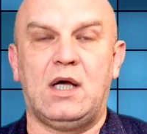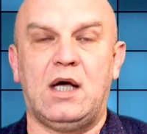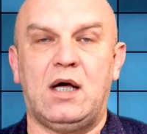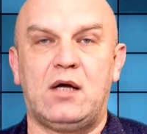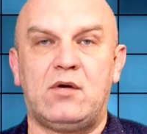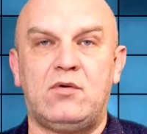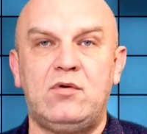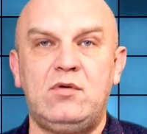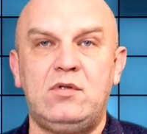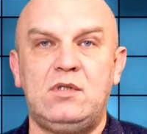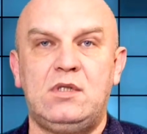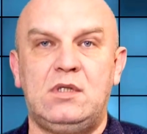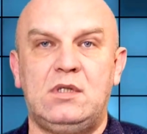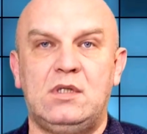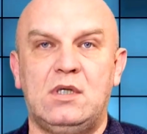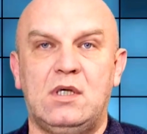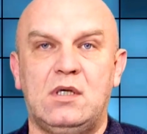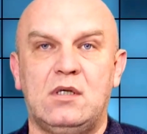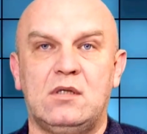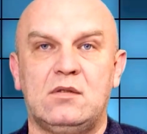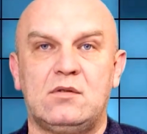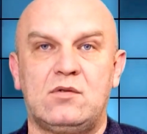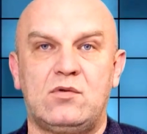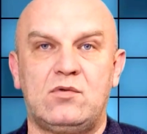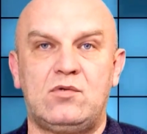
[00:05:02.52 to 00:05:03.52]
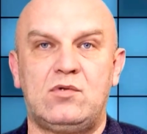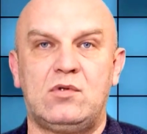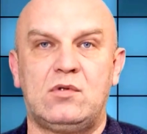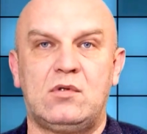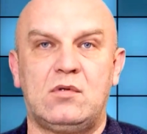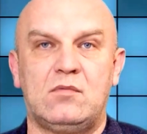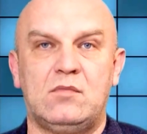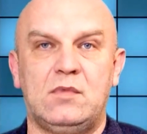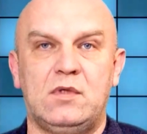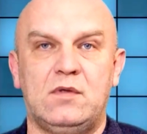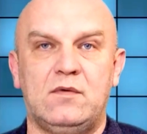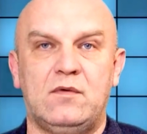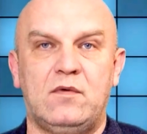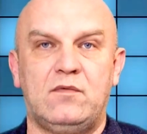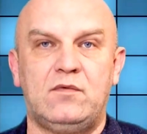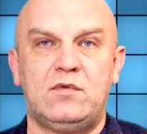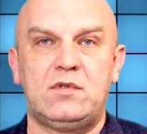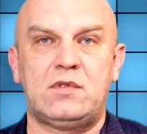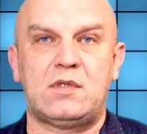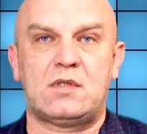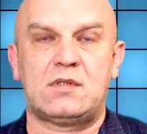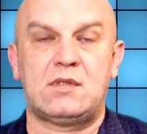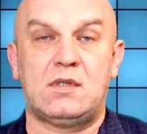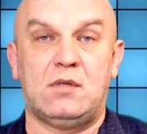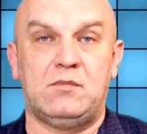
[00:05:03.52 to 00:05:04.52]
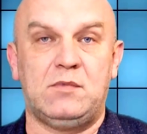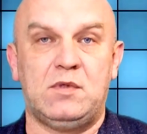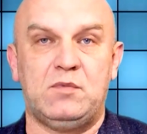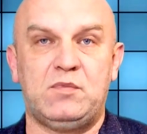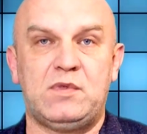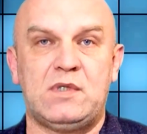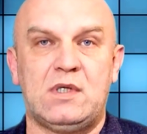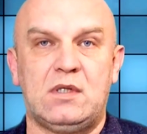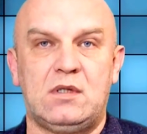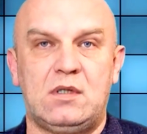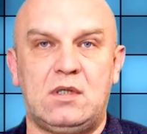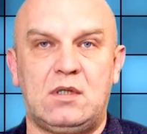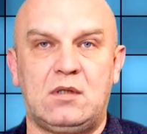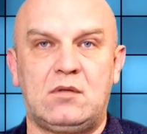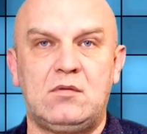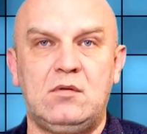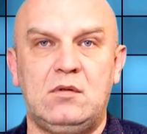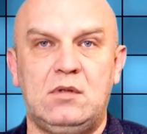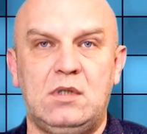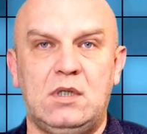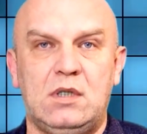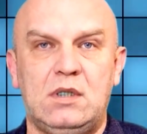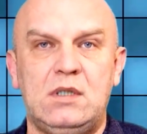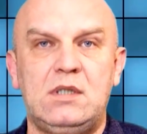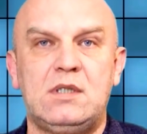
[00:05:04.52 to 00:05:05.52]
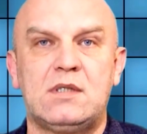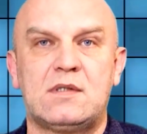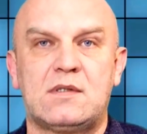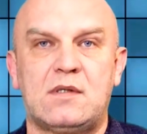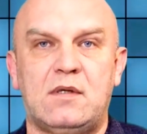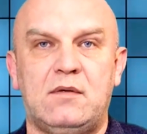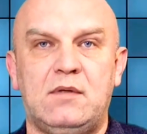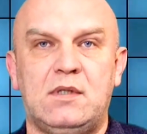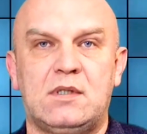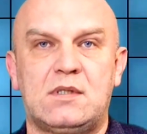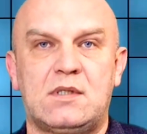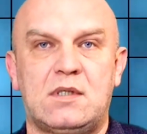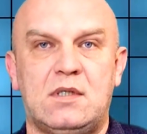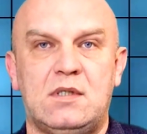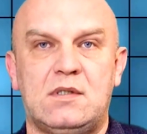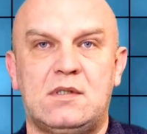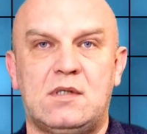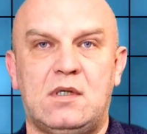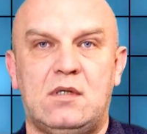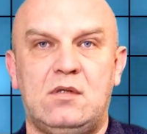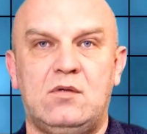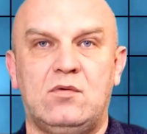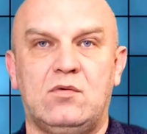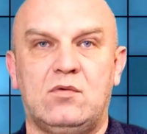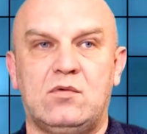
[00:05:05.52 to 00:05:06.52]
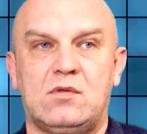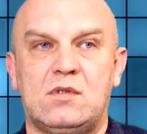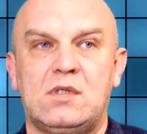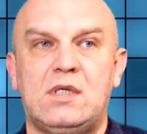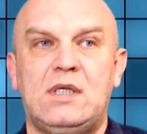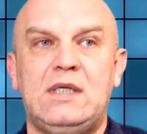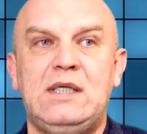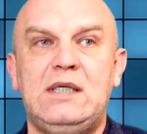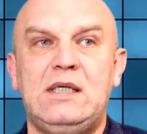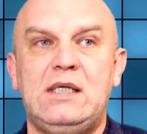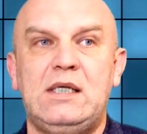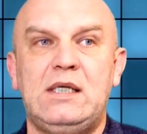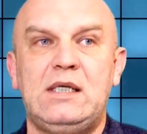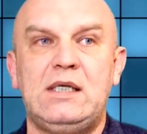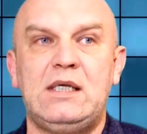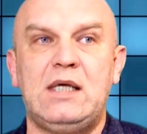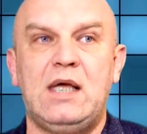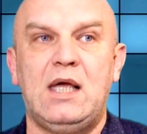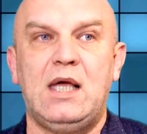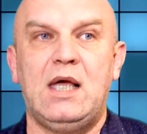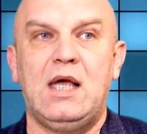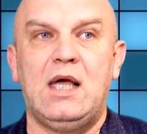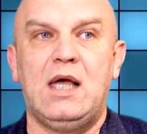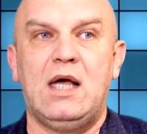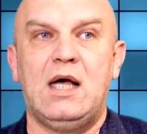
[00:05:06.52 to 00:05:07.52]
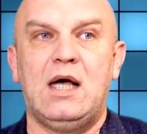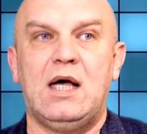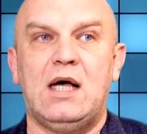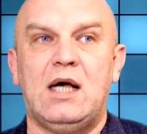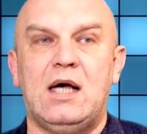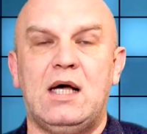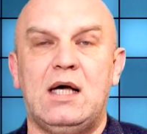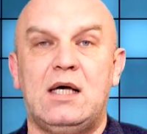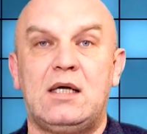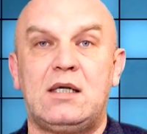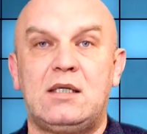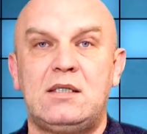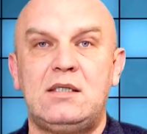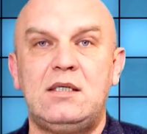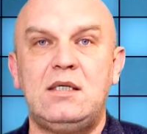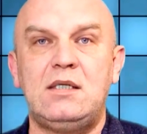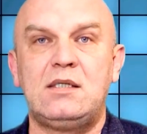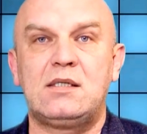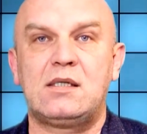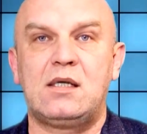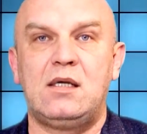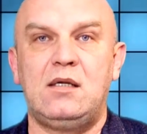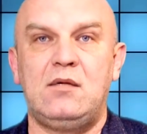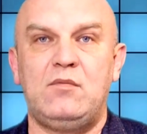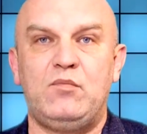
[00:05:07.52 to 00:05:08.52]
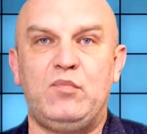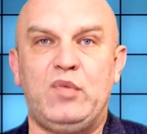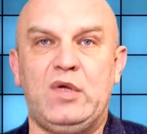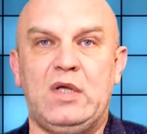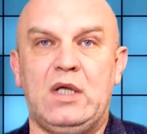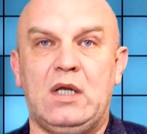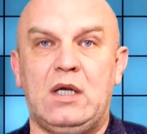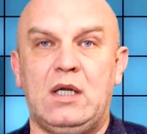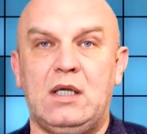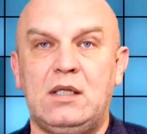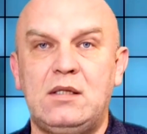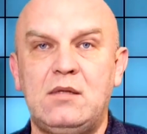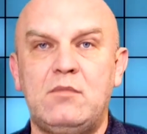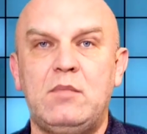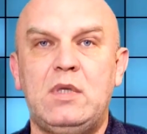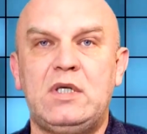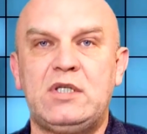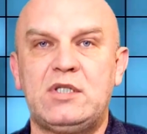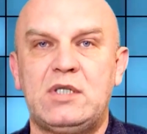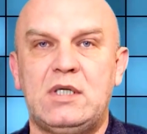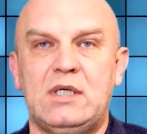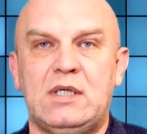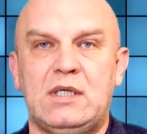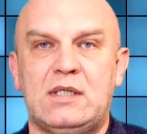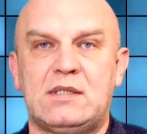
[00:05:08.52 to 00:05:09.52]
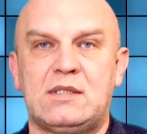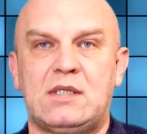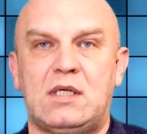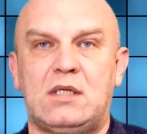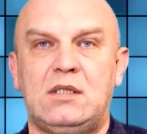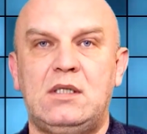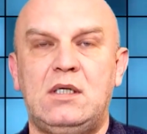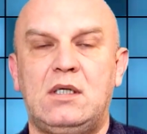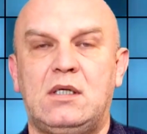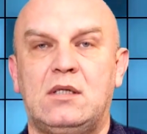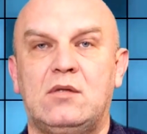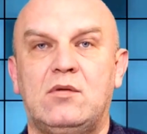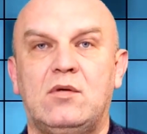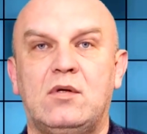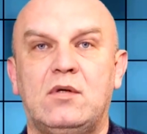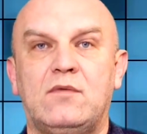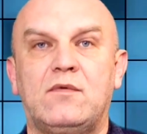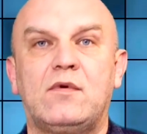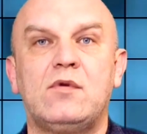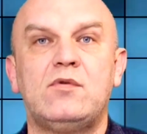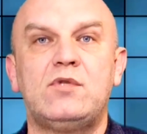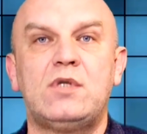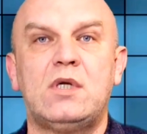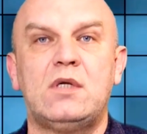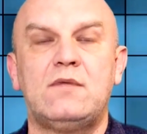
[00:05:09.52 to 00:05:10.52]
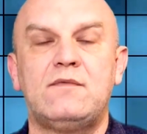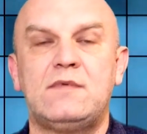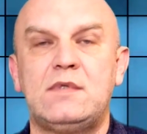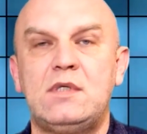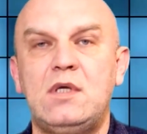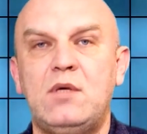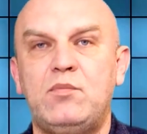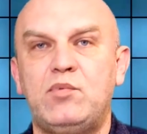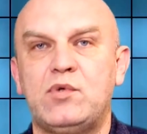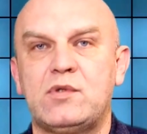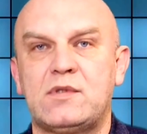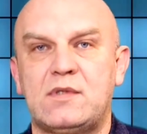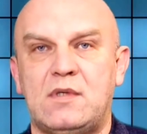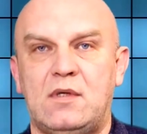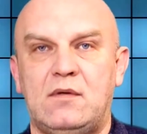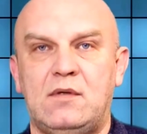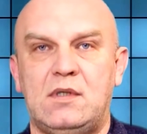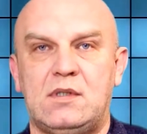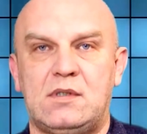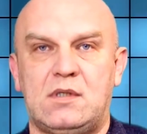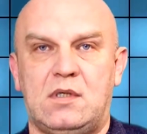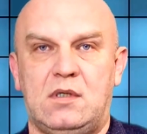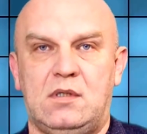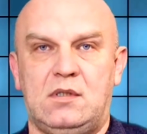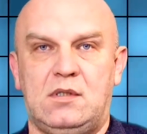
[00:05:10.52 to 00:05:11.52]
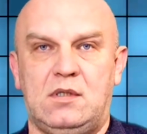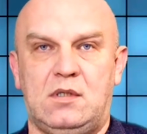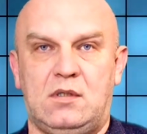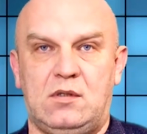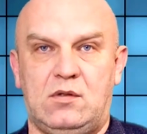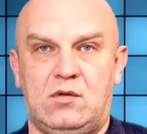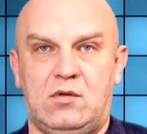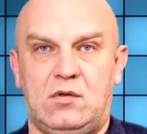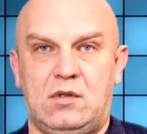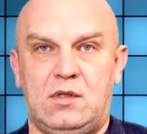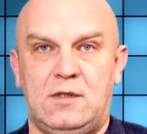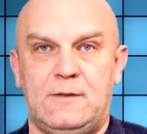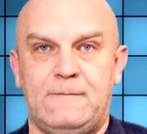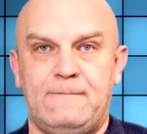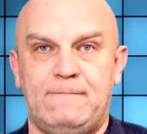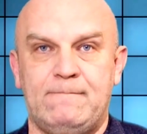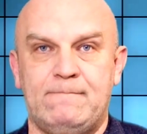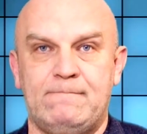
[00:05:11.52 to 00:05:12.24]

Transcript: А Родина, с учетом моего возраста, мне 53 года, это Советский Союз или а, Российская империя. Это большая страна, которая включает все постсоветские территории.